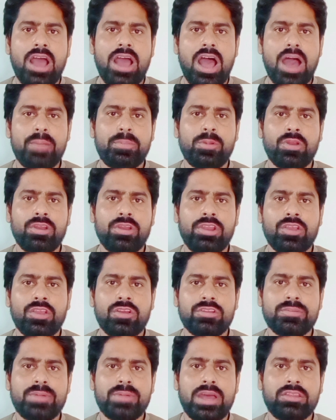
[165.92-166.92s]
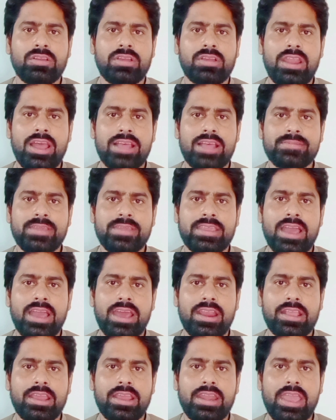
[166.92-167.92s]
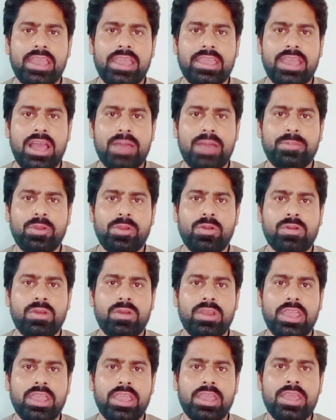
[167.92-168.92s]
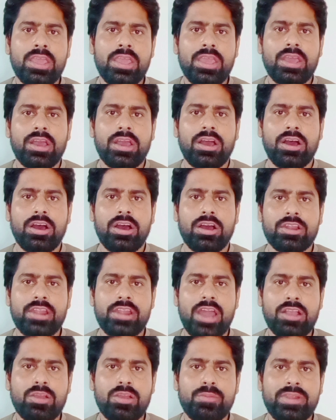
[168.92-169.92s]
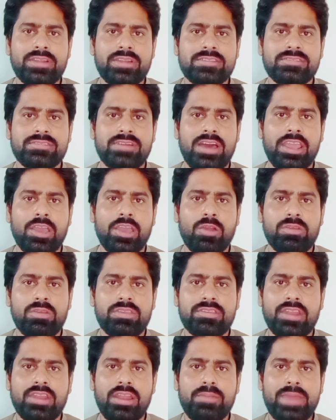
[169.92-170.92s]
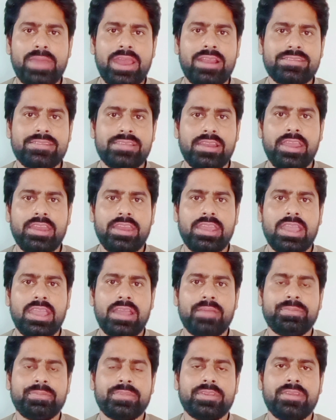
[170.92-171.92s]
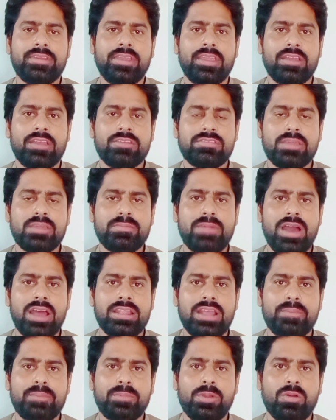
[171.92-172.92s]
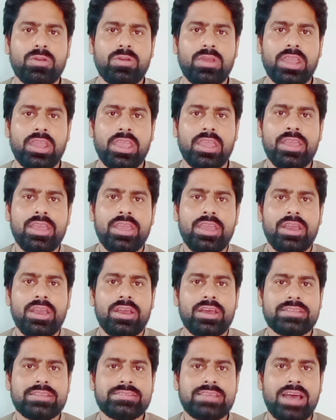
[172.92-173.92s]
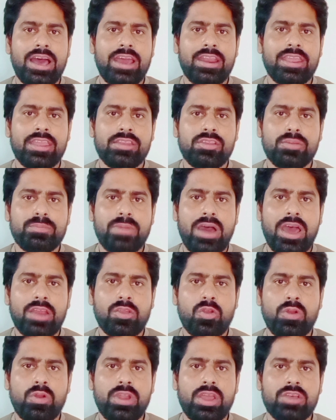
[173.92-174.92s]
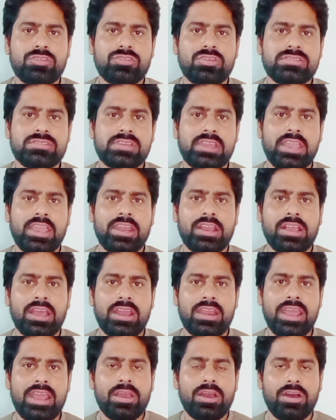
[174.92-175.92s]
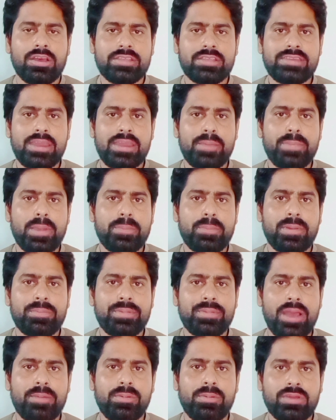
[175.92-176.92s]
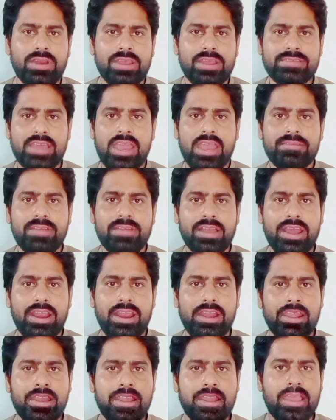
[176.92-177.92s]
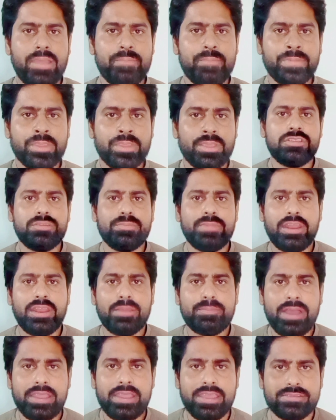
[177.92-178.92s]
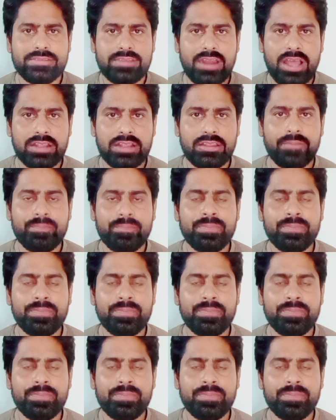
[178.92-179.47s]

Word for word: आप लोगों ने कुछ बातों का लाजमी ख्याल रखना है कि आप लोगों ने डॉक्यूमेंट्स वाले ओरिजिनल पैनल्स लेने हैं ठीक है उसके बाद आप लोगों ने सारी जो बार कोड है उसको स्कैन करना है और स्टैम्प पेपर पे आप लोगों ने साइन वगैरह लेने हैं मेरे भाई हजरात